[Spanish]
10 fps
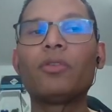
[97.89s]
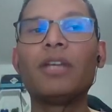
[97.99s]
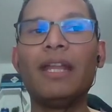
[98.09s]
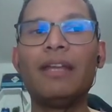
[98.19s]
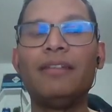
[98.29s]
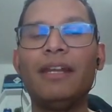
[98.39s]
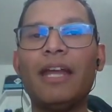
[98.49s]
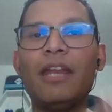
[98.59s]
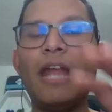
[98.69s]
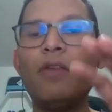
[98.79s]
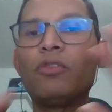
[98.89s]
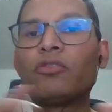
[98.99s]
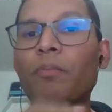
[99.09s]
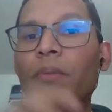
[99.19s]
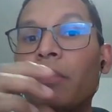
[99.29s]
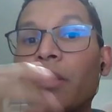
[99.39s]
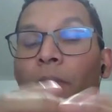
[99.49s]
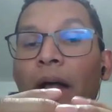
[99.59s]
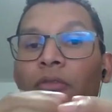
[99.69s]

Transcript: quiere decir que en nuestro primer paso